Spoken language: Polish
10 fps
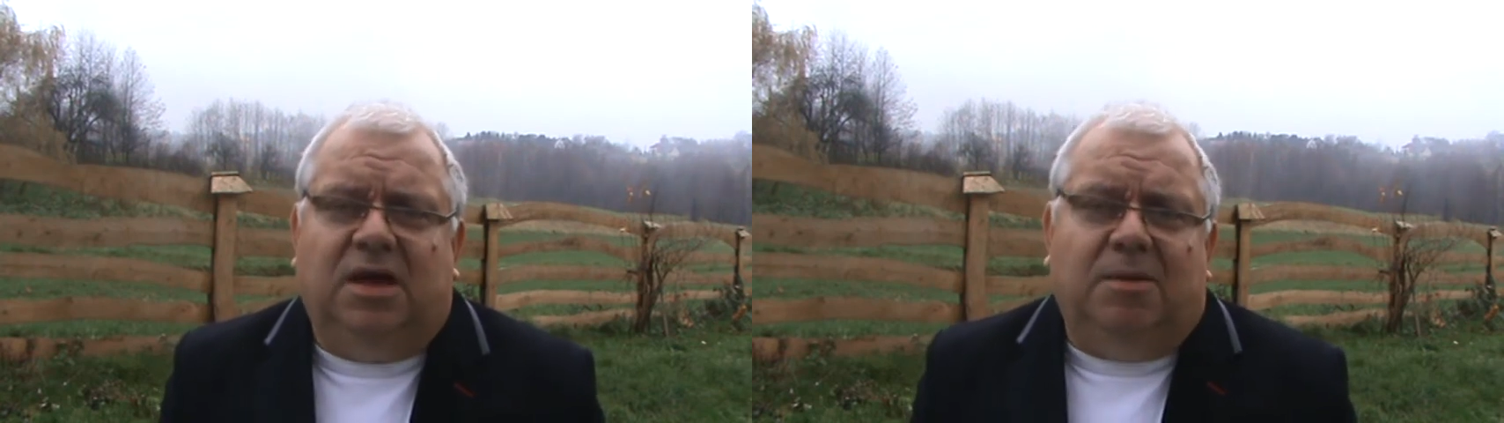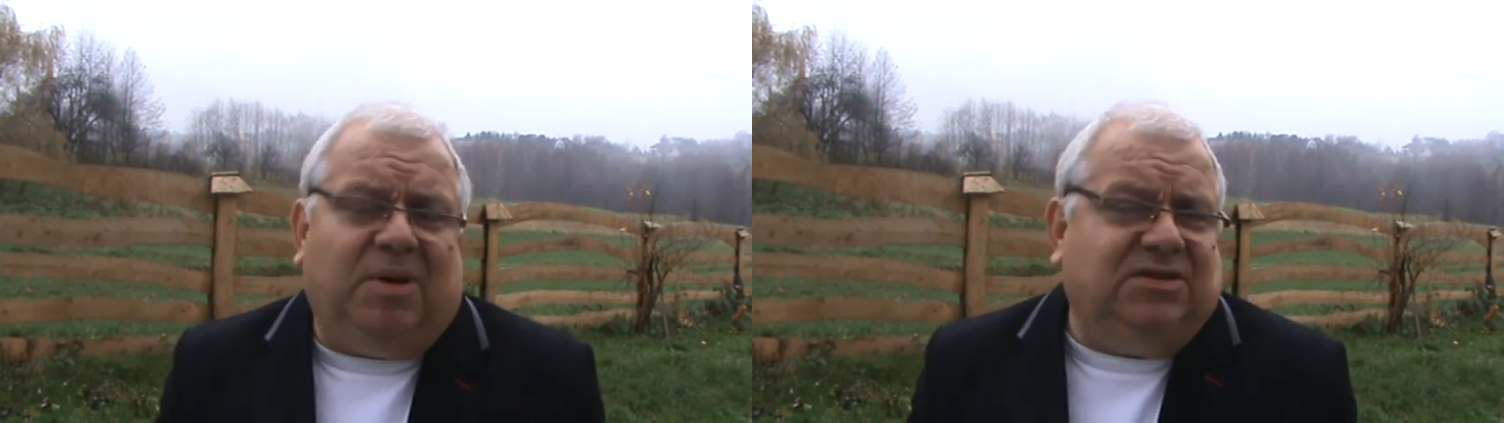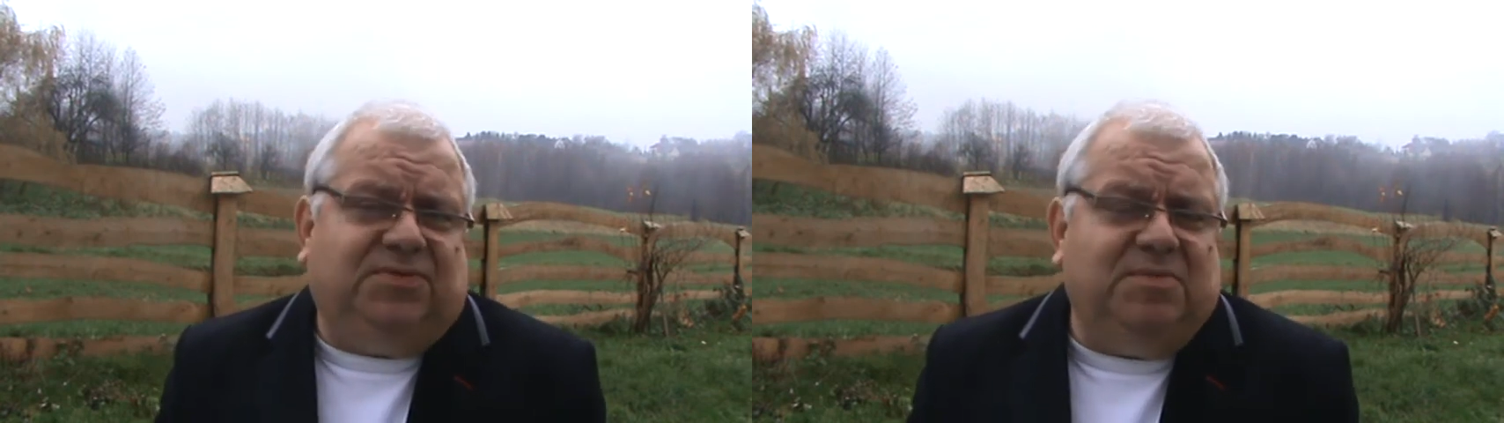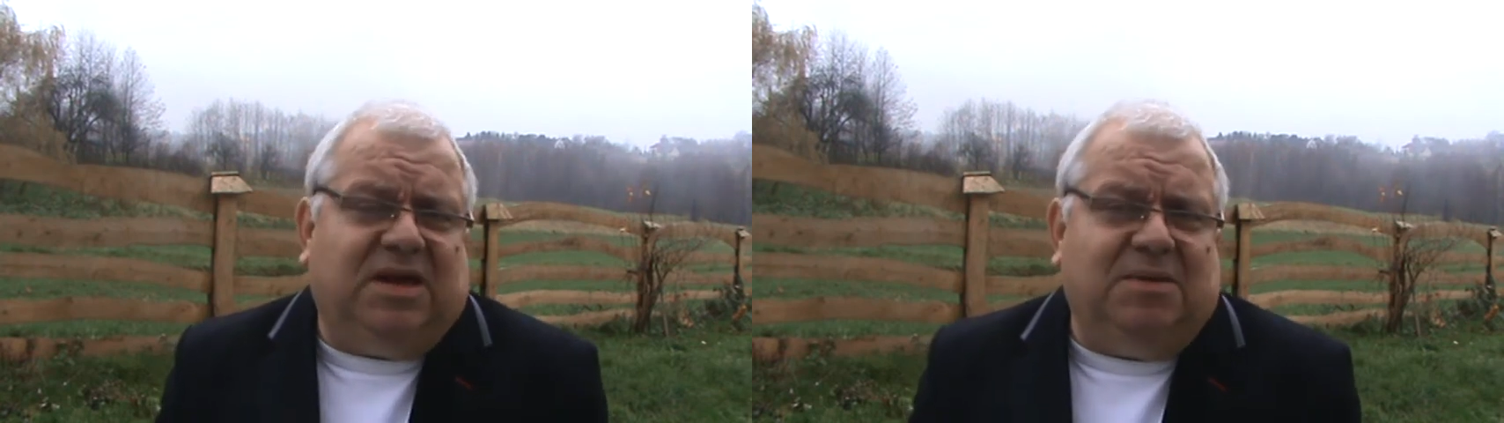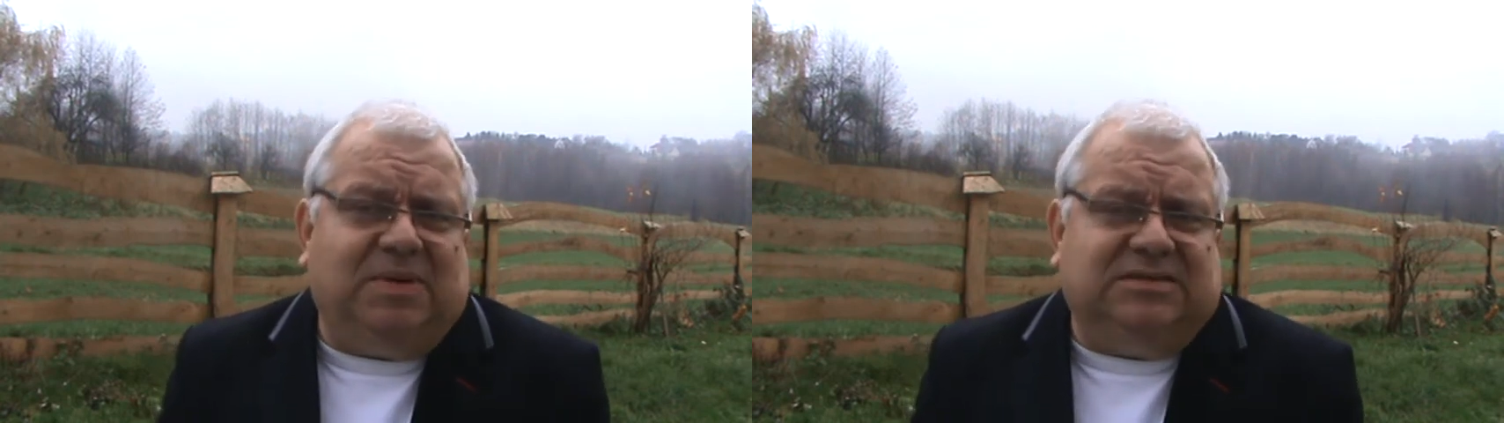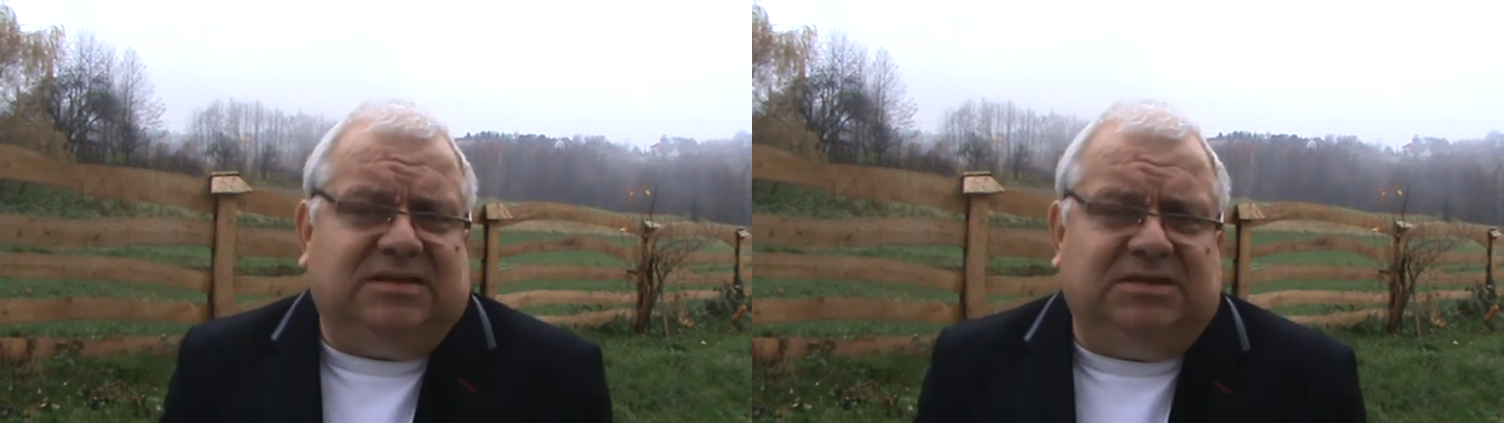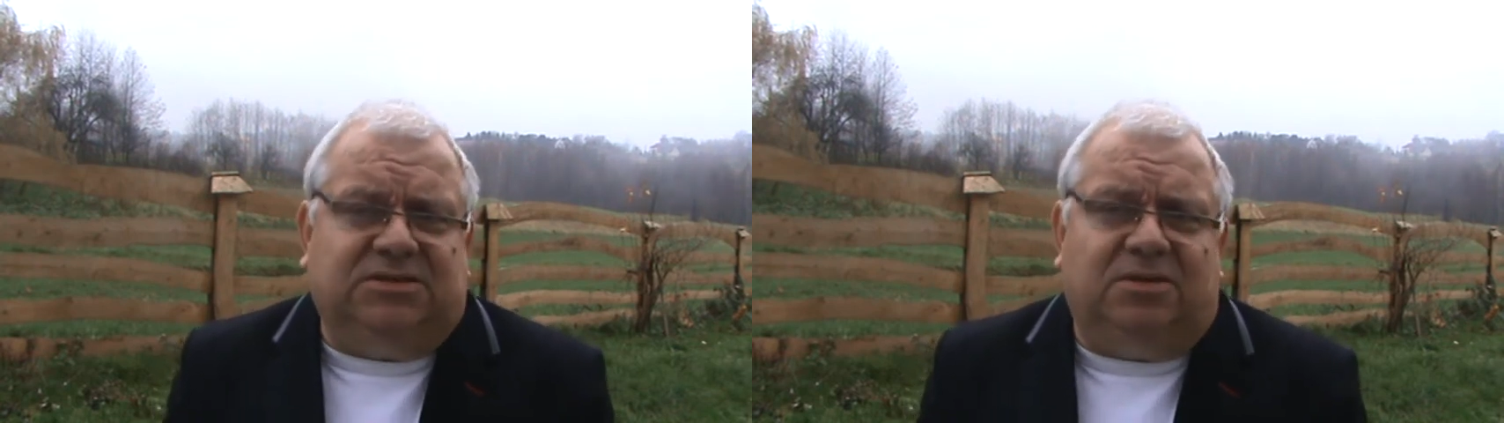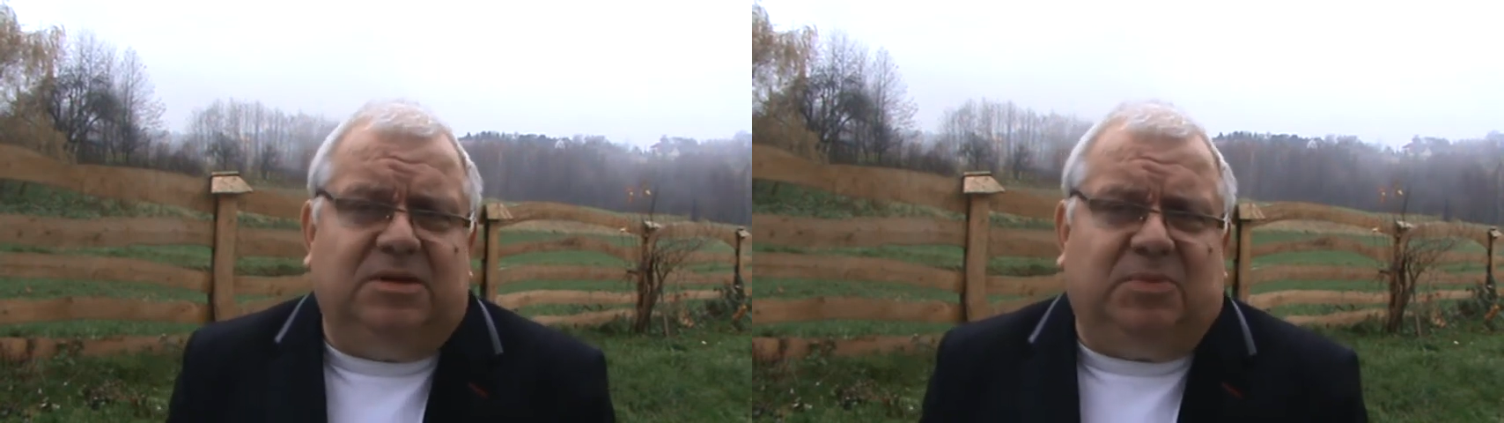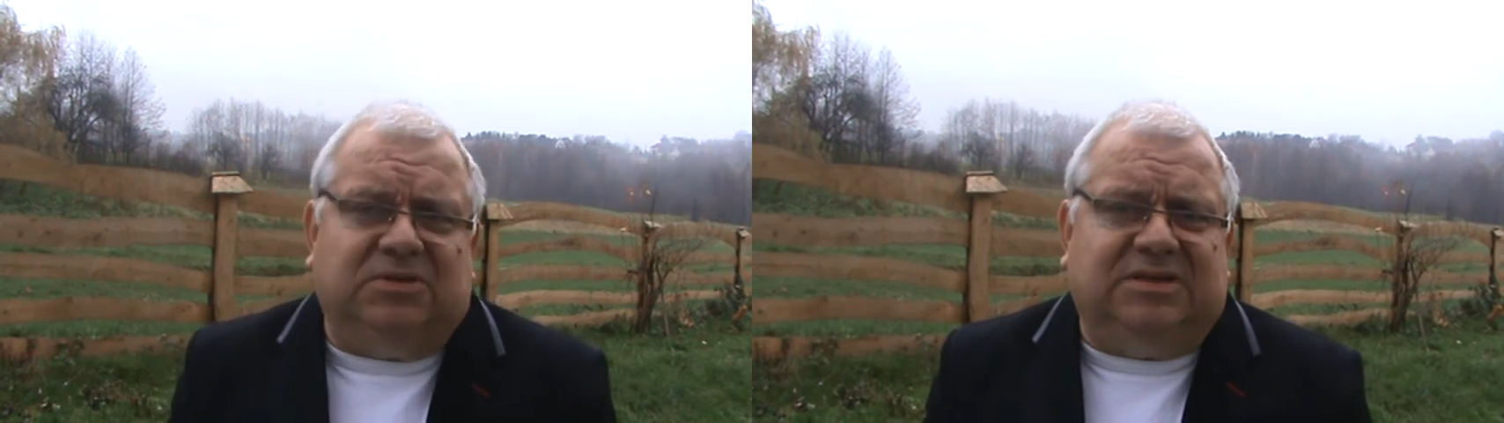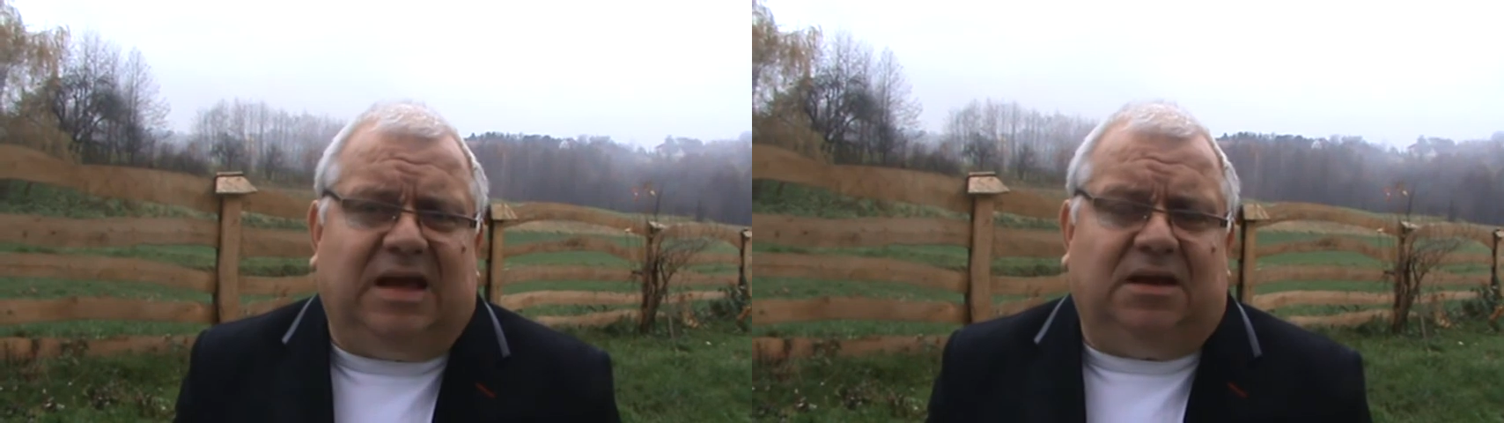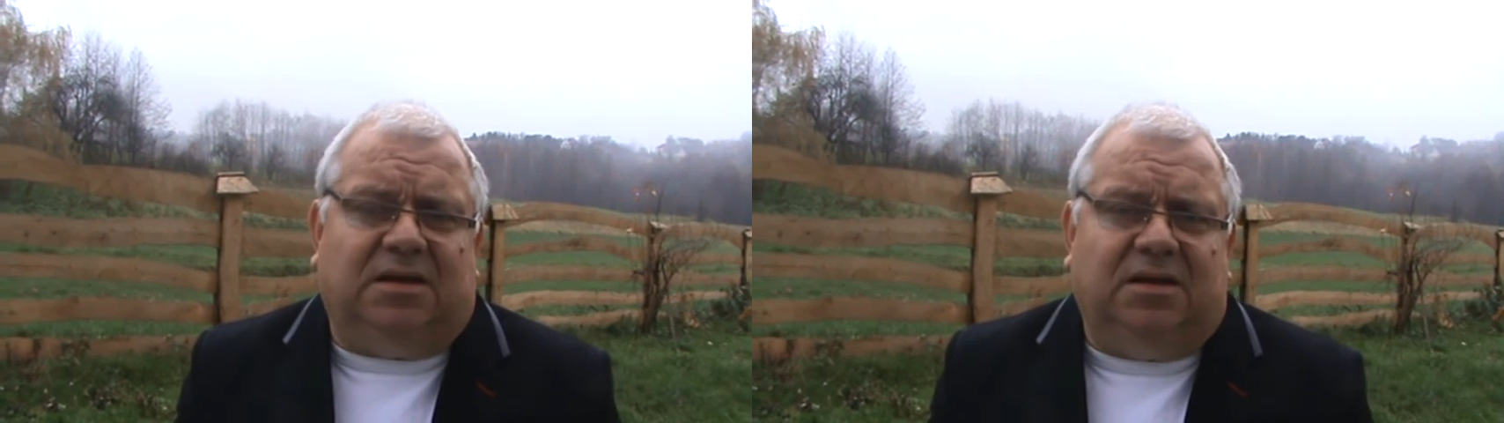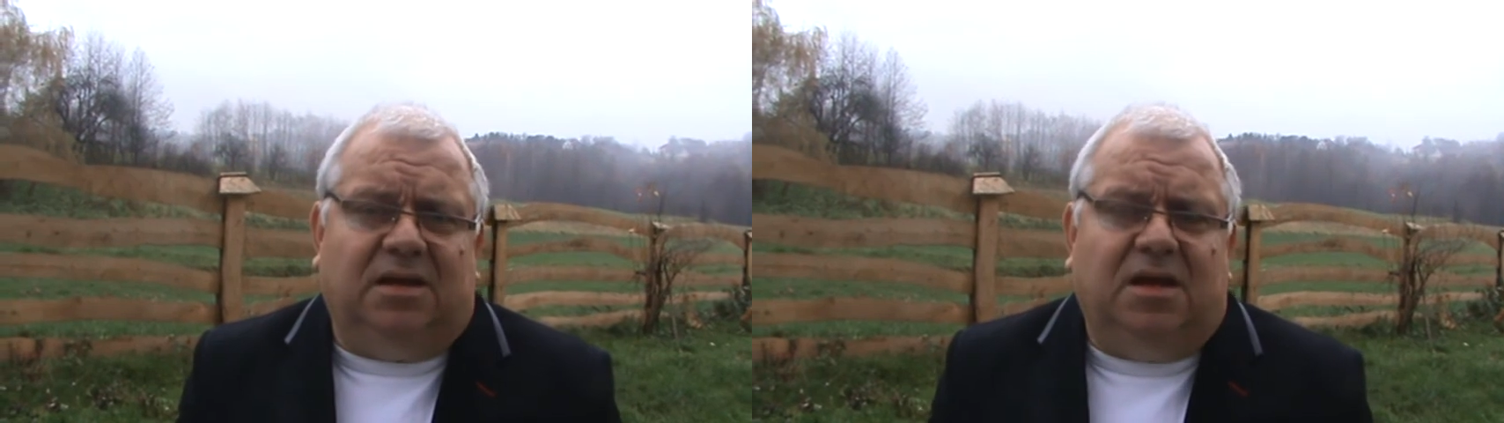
Państwo mnie chyba z tej strony pozdali,